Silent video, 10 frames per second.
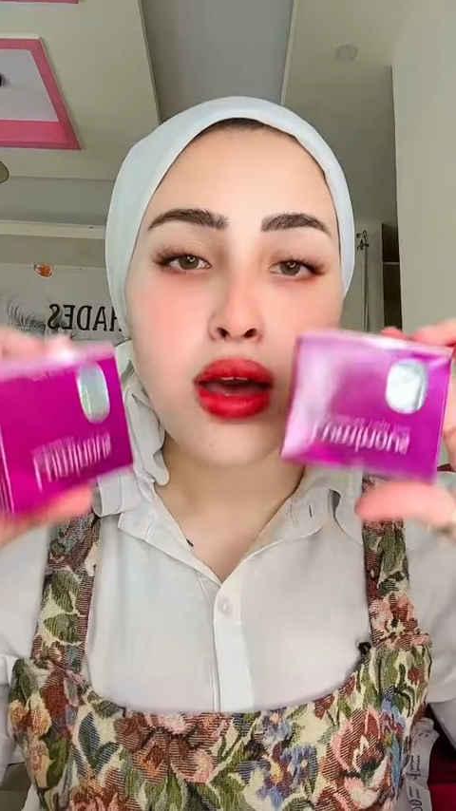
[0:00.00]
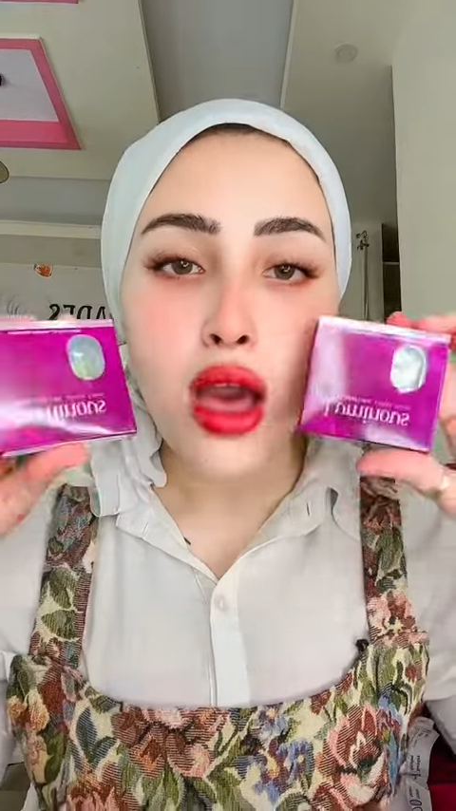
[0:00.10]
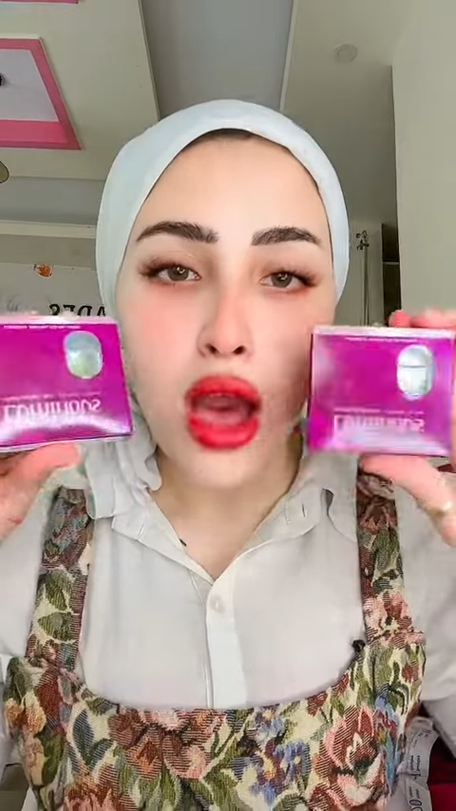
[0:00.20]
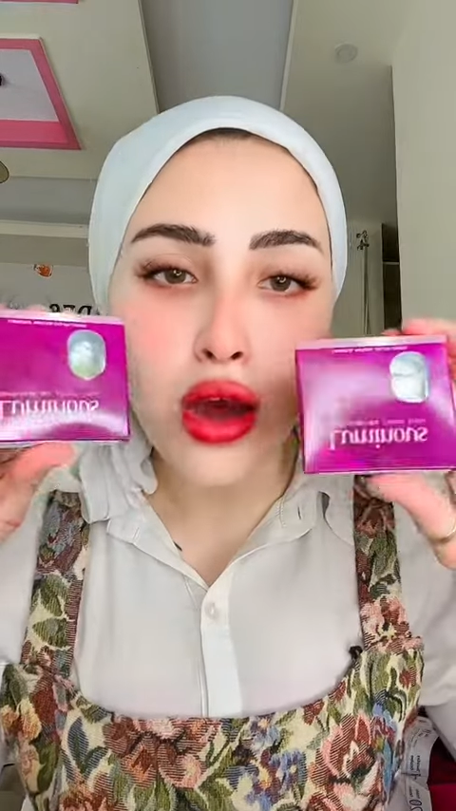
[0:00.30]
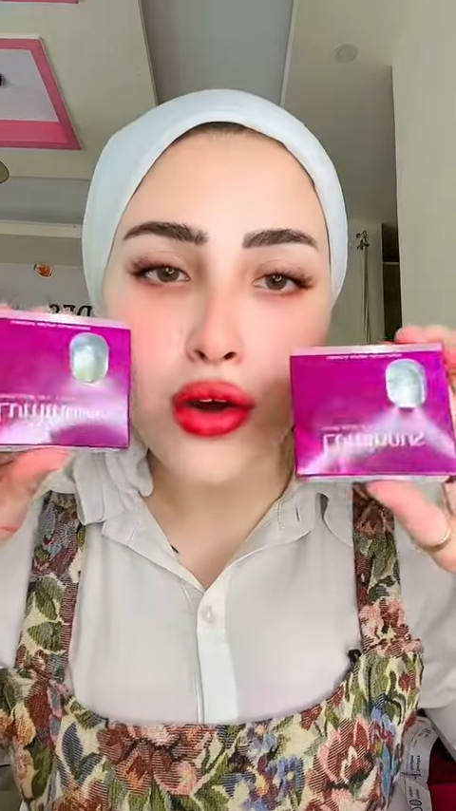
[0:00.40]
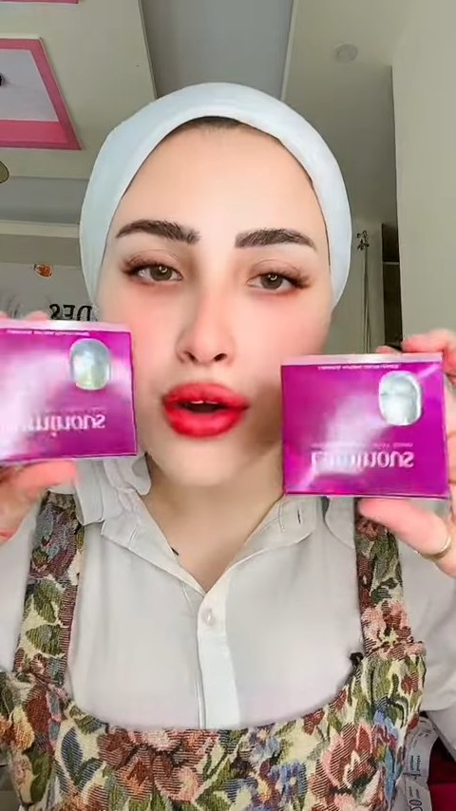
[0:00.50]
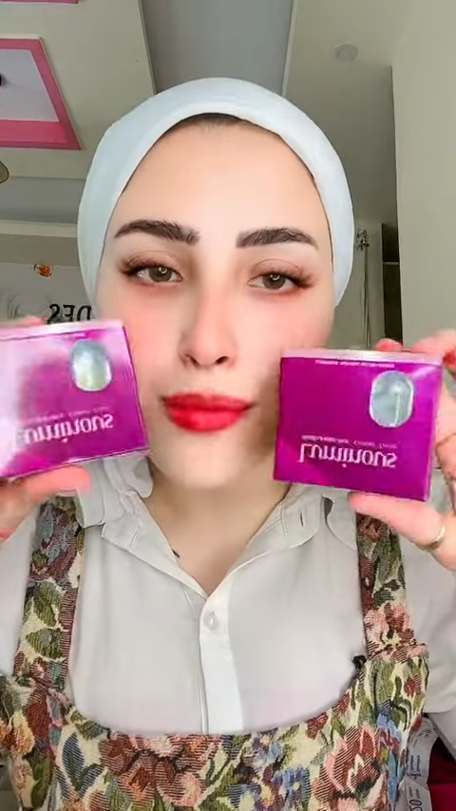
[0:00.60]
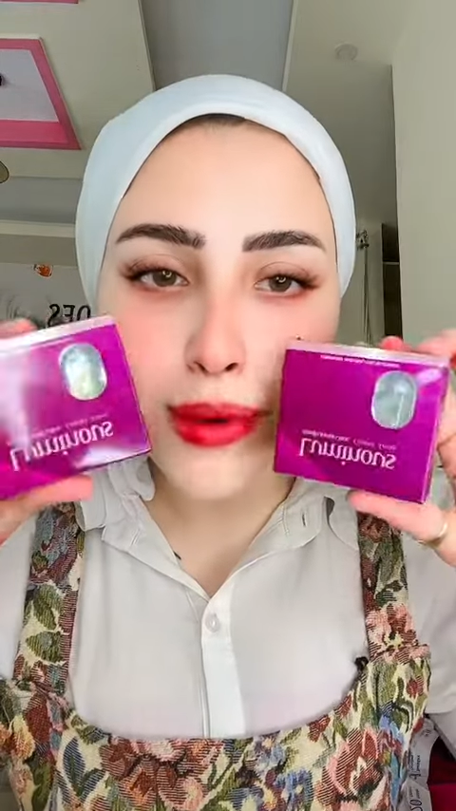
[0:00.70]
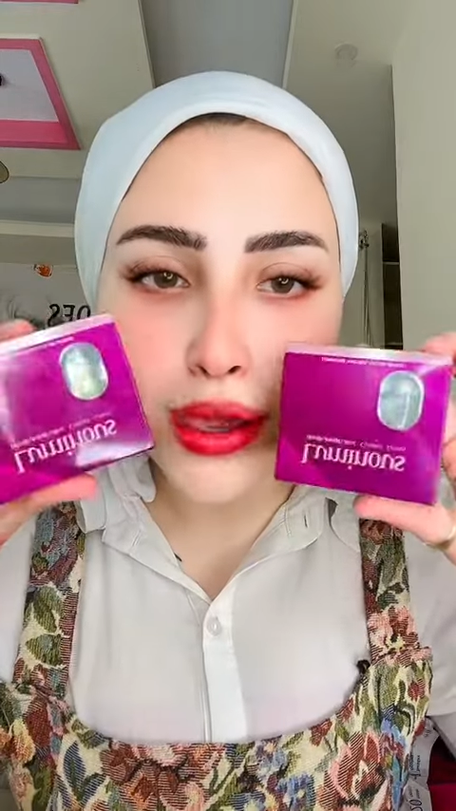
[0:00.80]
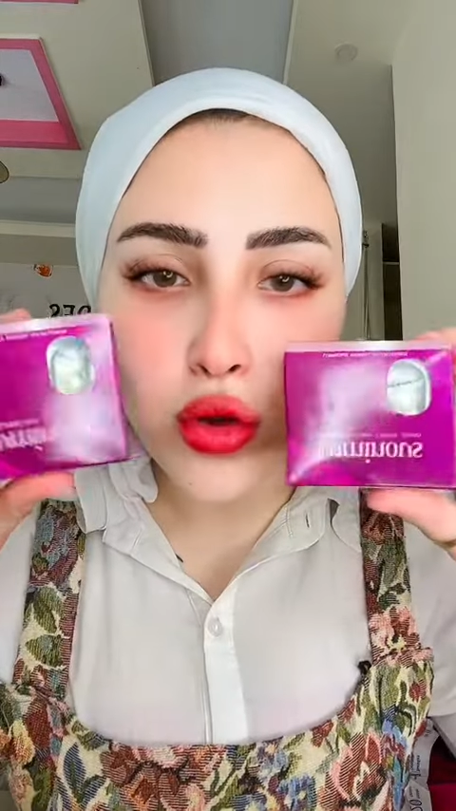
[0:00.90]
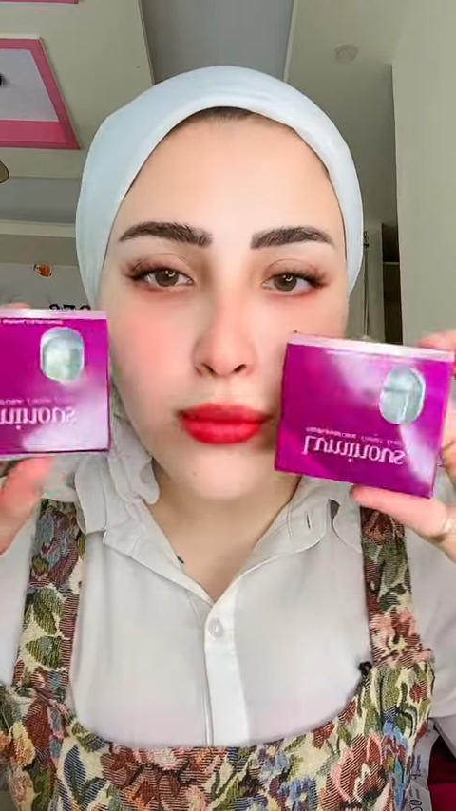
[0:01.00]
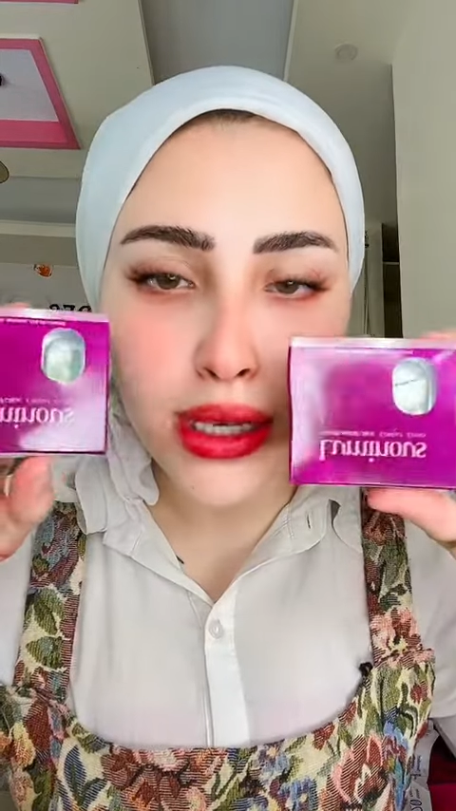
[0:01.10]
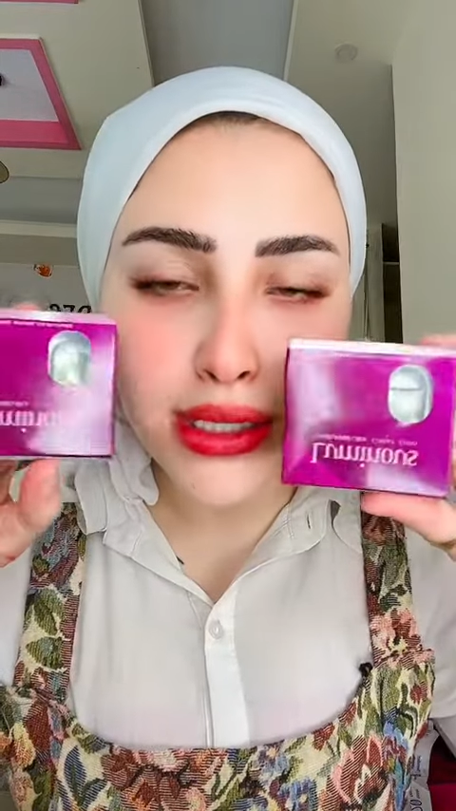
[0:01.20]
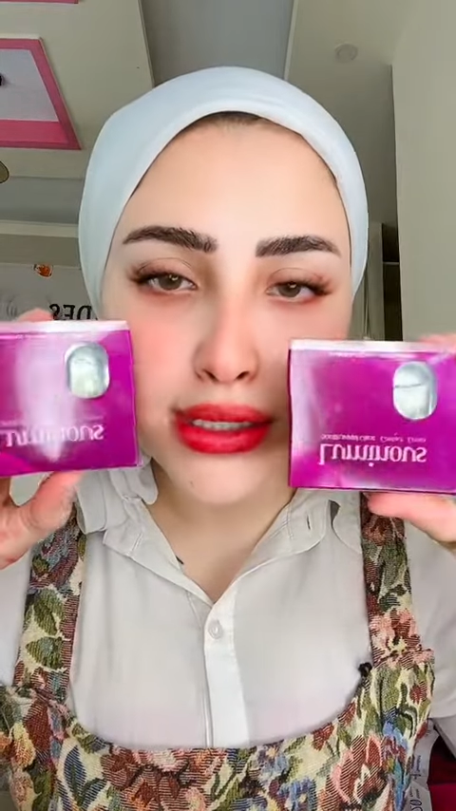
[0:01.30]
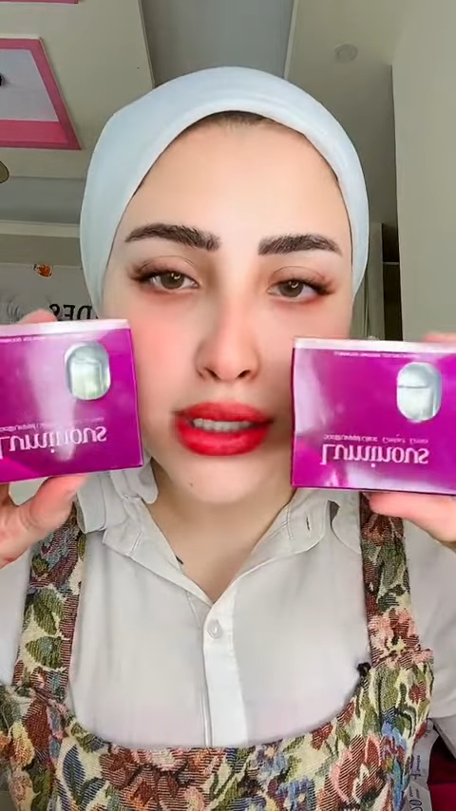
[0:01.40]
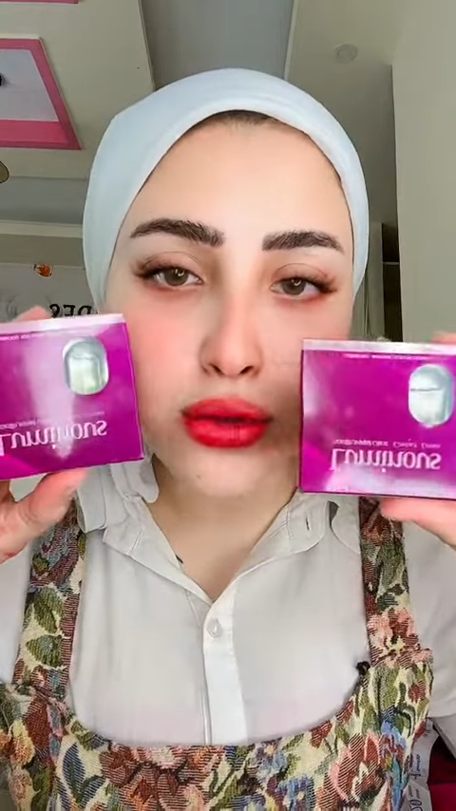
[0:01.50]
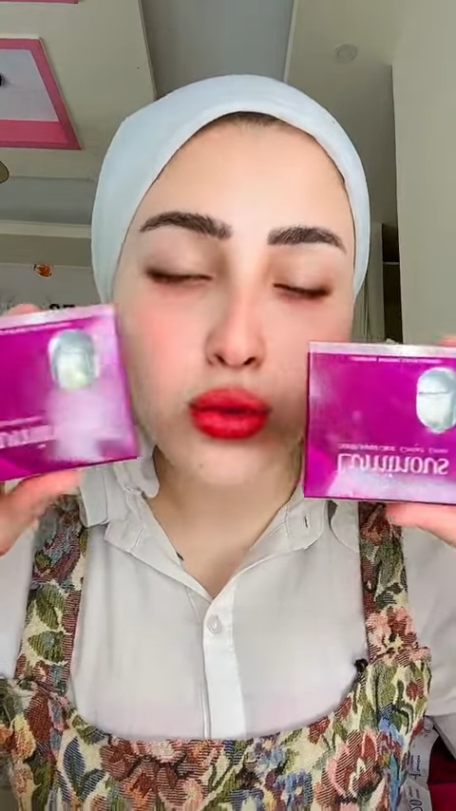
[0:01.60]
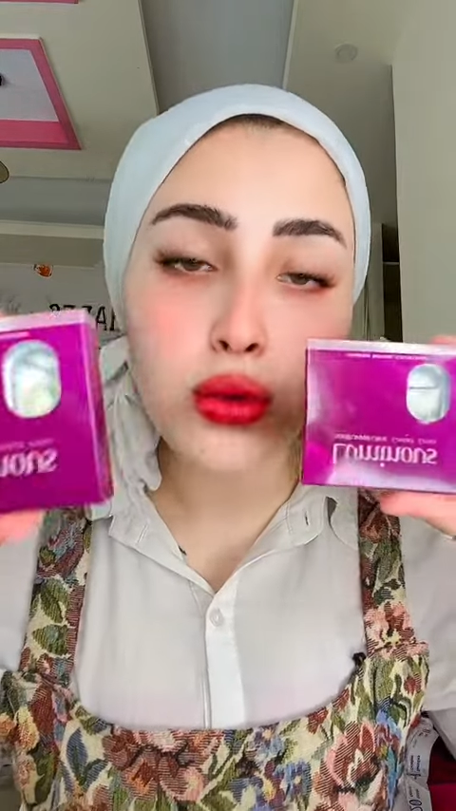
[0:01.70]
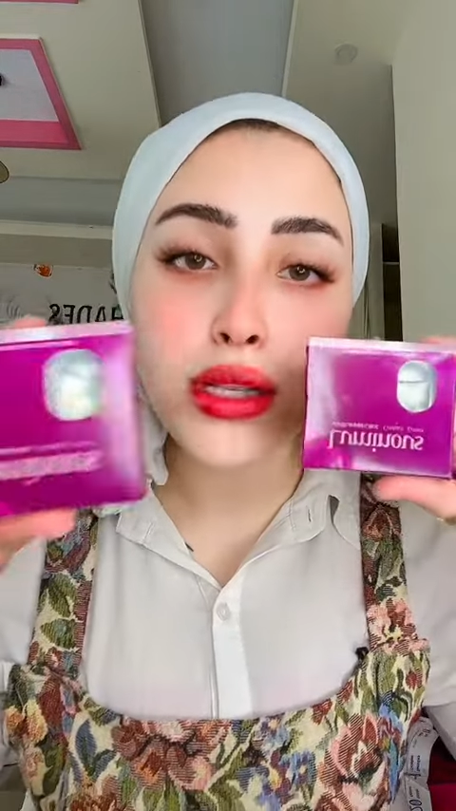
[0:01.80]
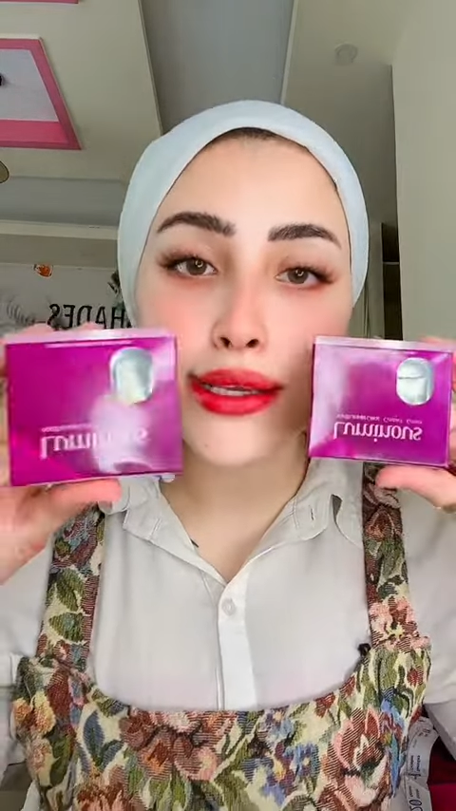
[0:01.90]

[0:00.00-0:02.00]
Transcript: هجرب معاكم الاتنين دول